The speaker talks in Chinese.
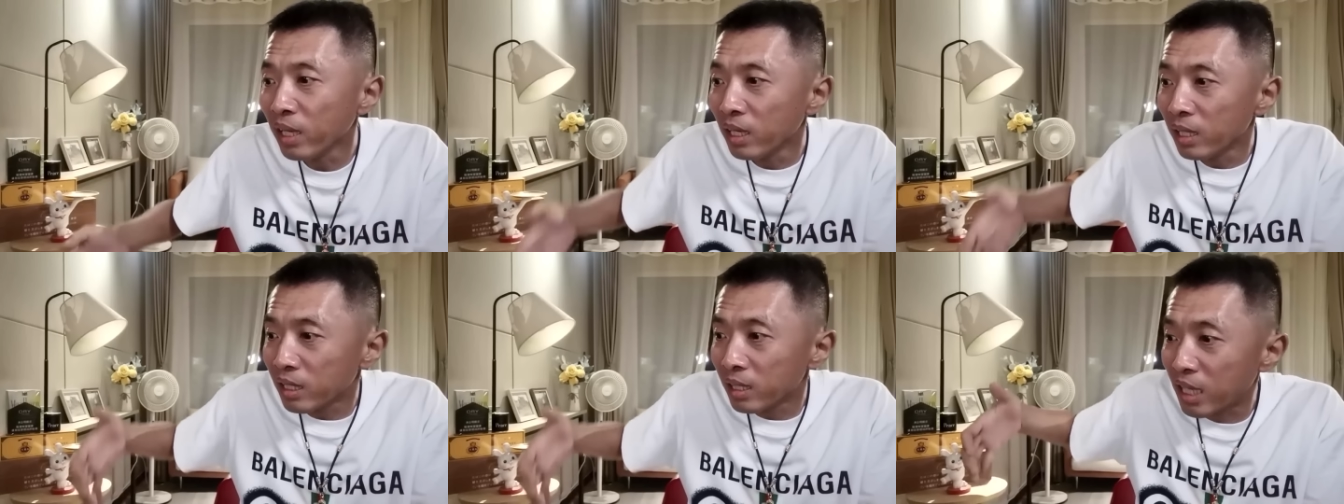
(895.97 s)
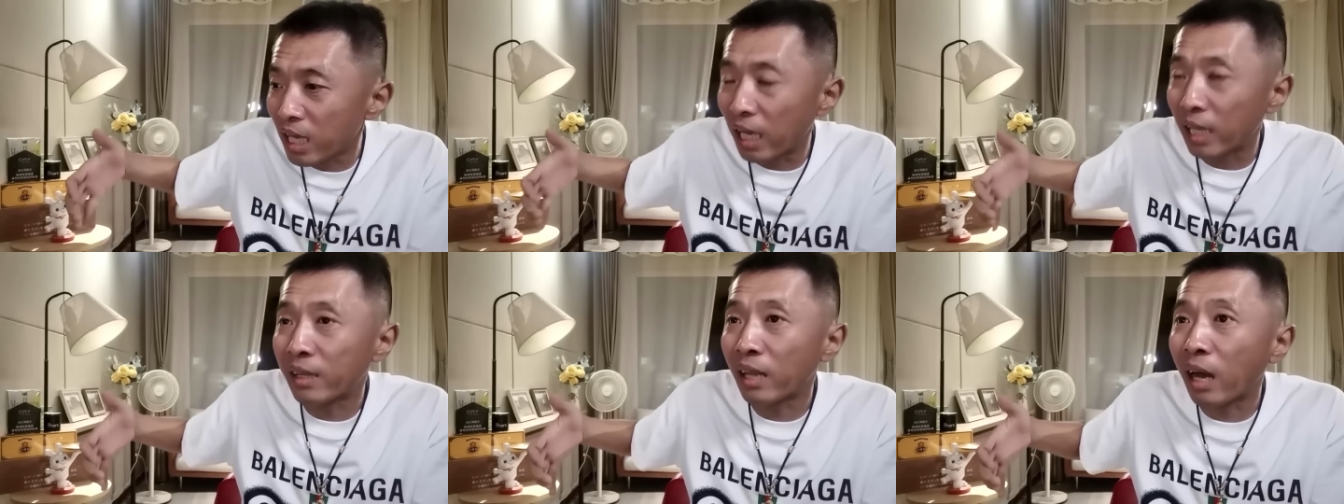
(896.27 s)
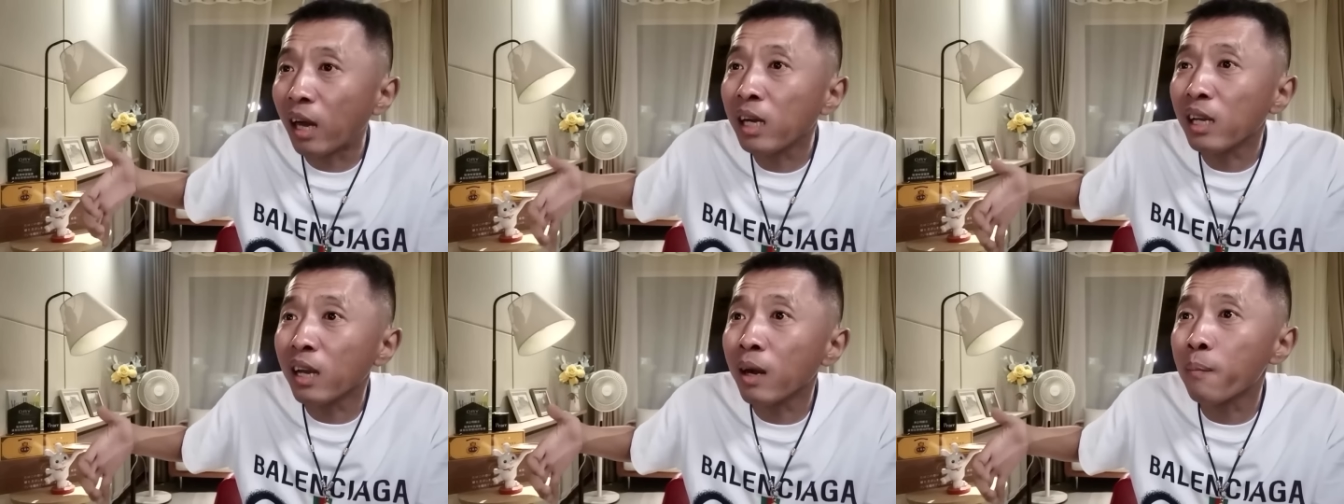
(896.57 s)
也
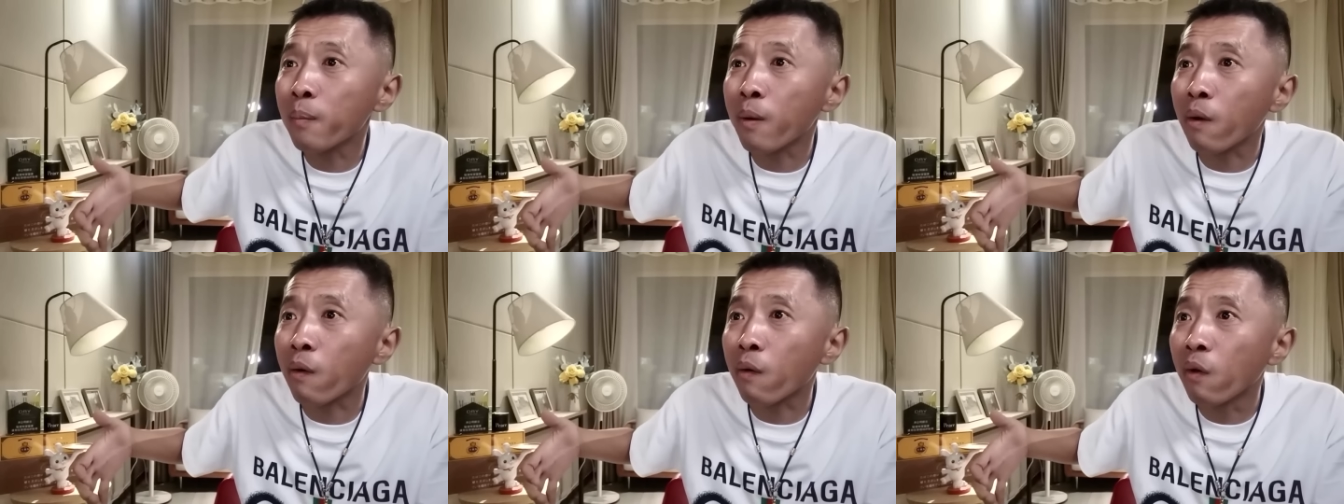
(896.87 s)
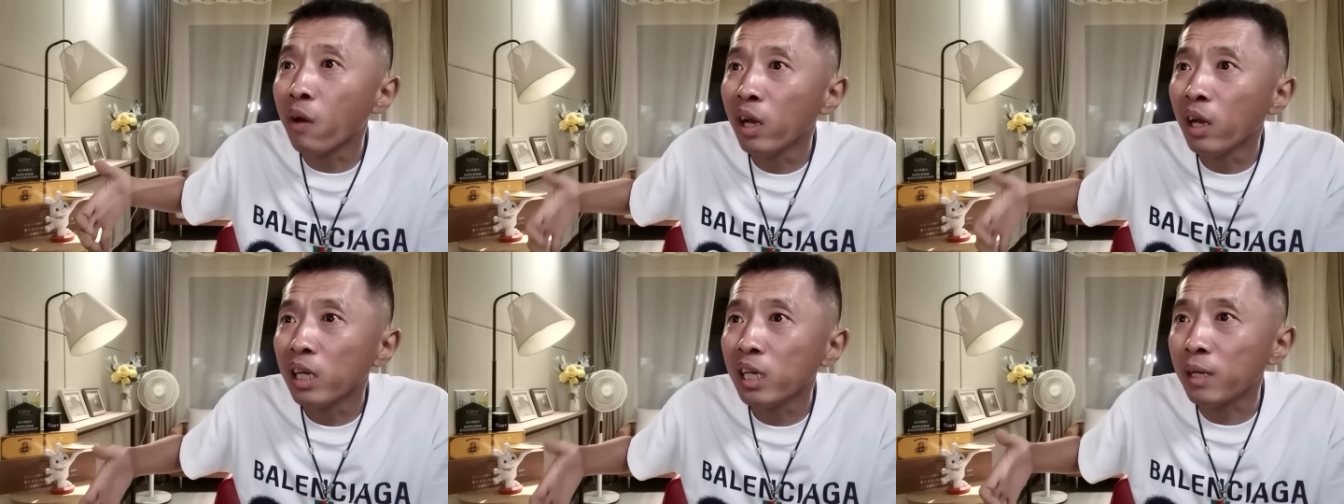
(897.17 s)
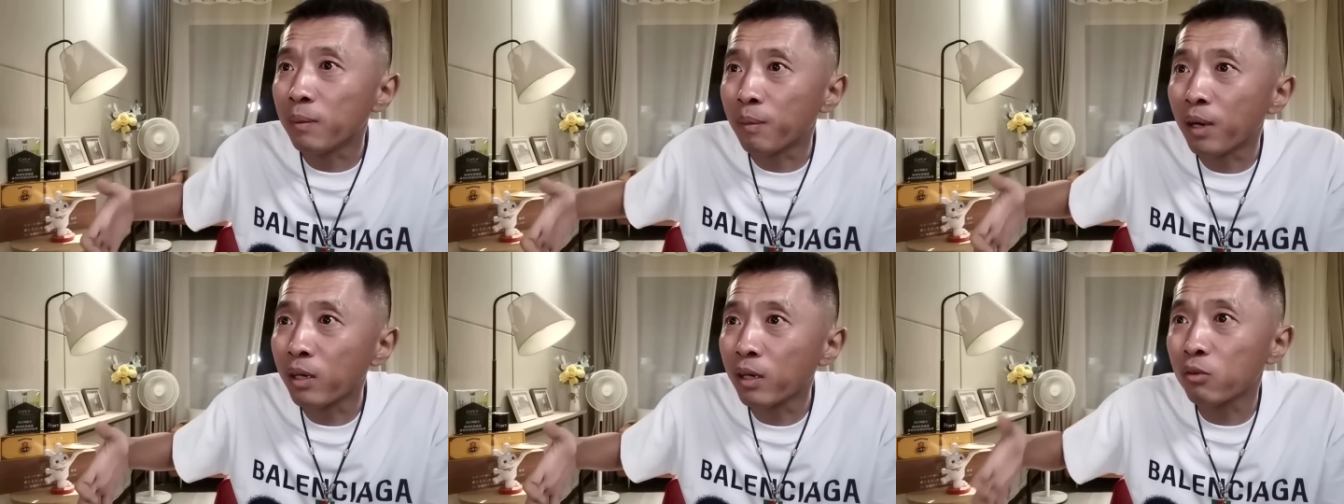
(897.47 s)
拿了个包，
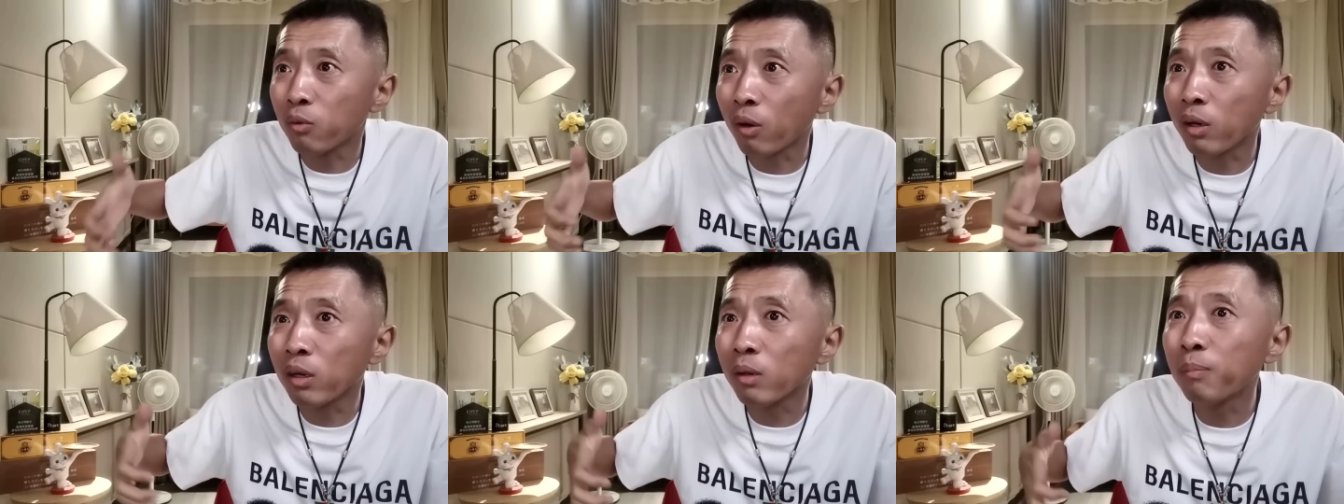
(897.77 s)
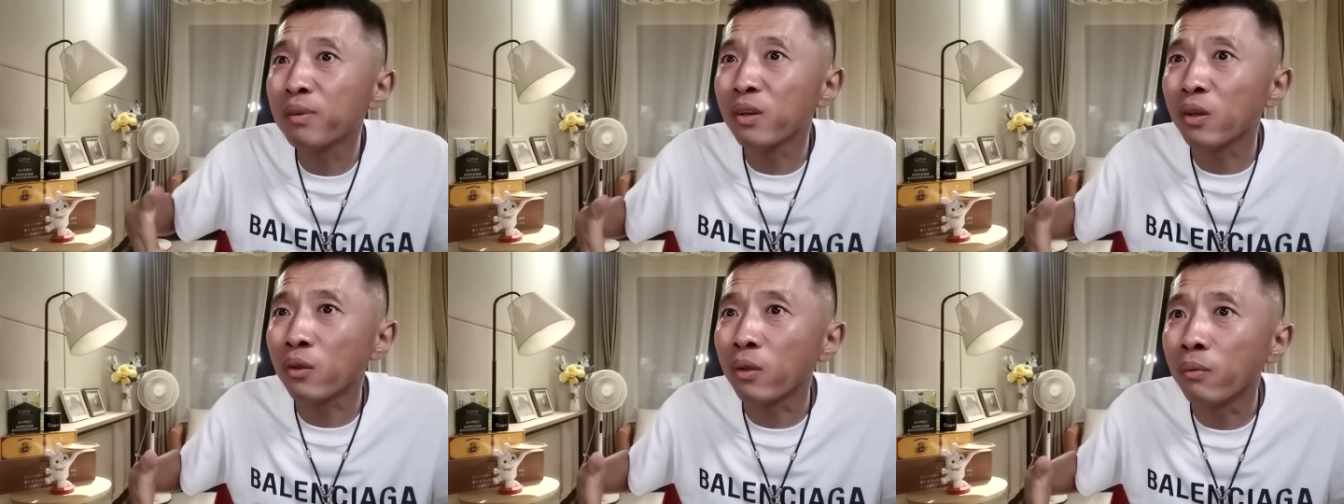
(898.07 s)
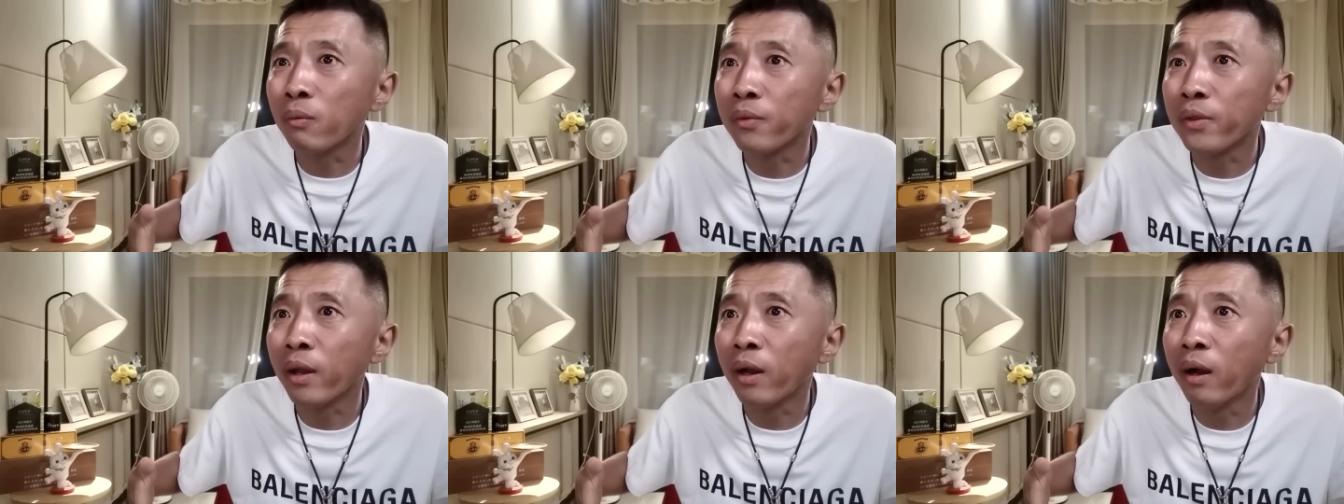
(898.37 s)
里面装了不少
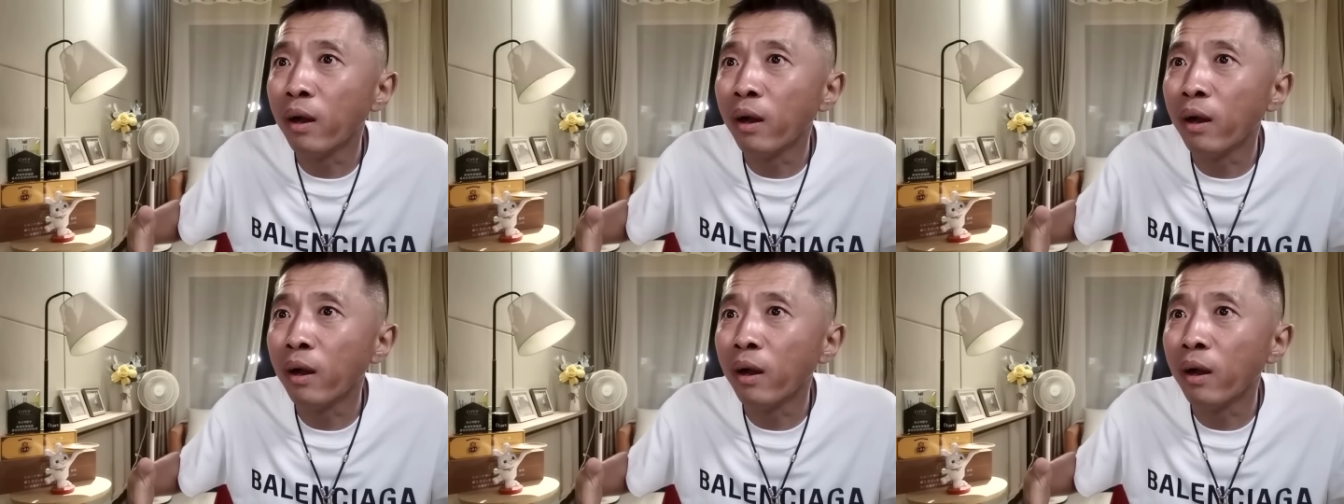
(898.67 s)
东西，